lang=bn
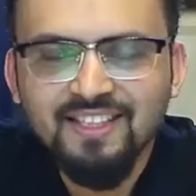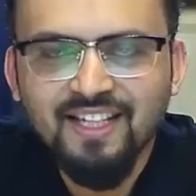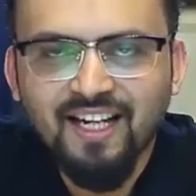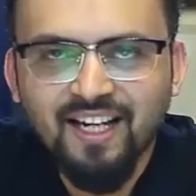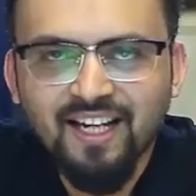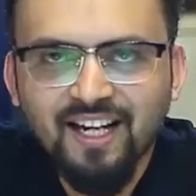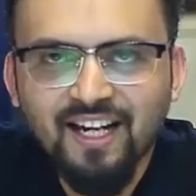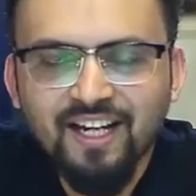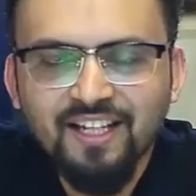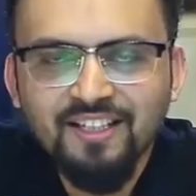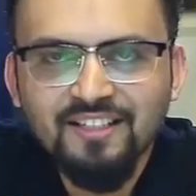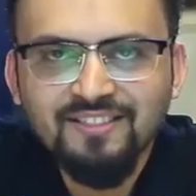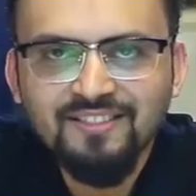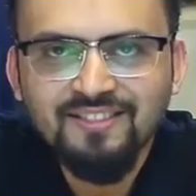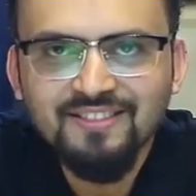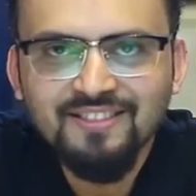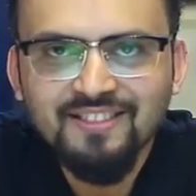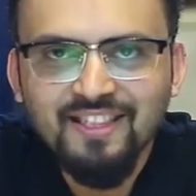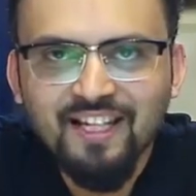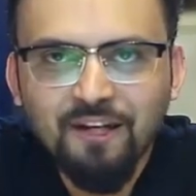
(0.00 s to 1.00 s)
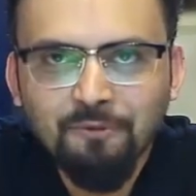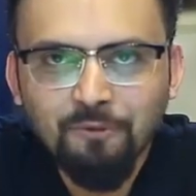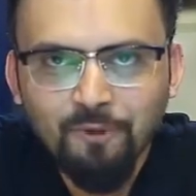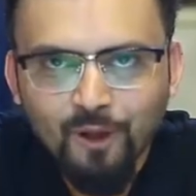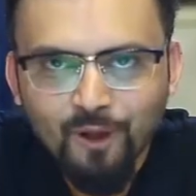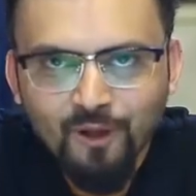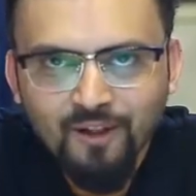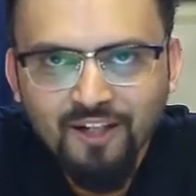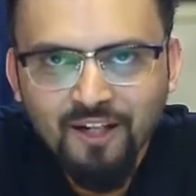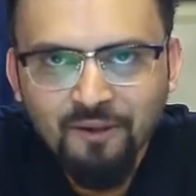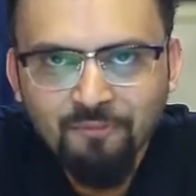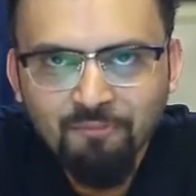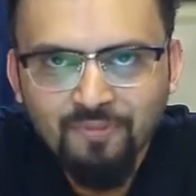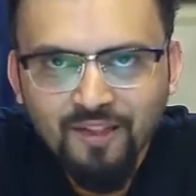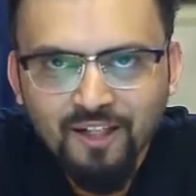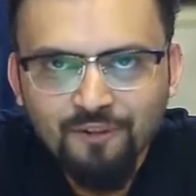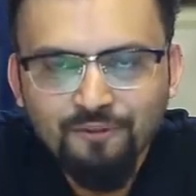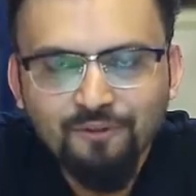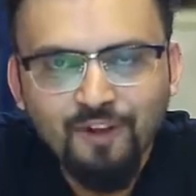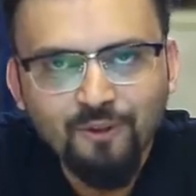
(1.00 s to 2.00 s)
হাই গাইজ আমি অয়ন
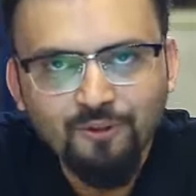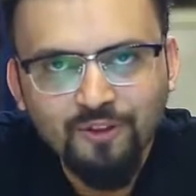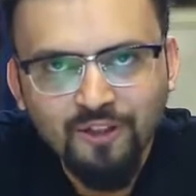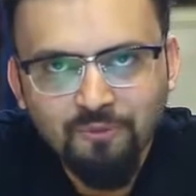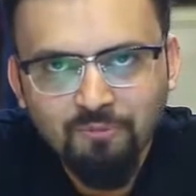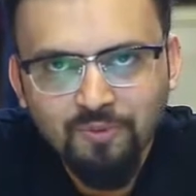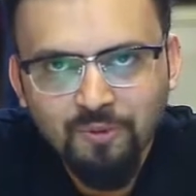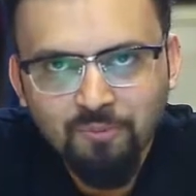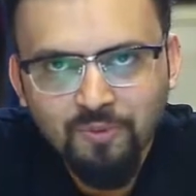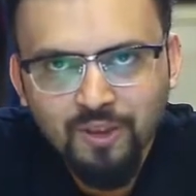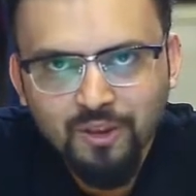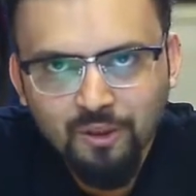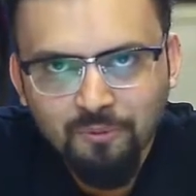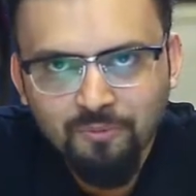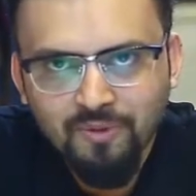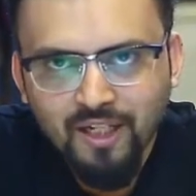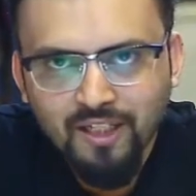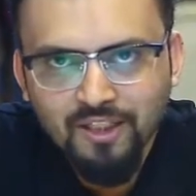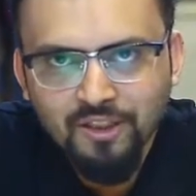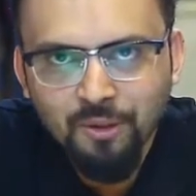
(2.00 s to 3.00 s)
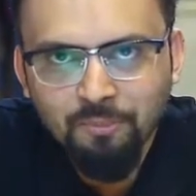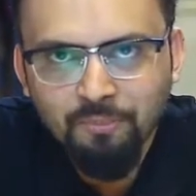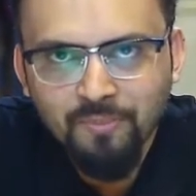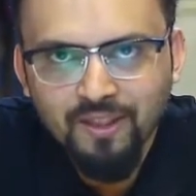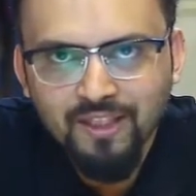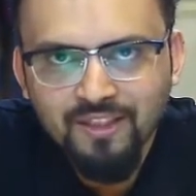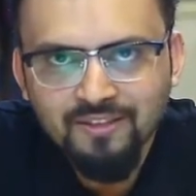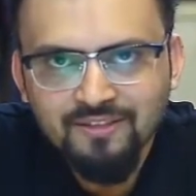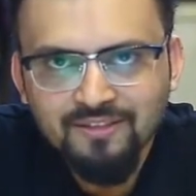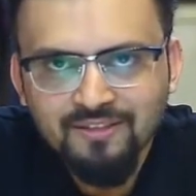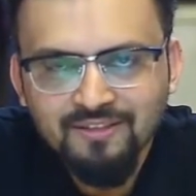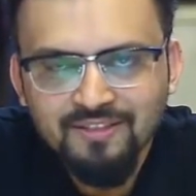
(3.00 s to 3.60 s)
আহমেদ ফাউন্ডার মেম্বার্স অফ গ্যাস অফার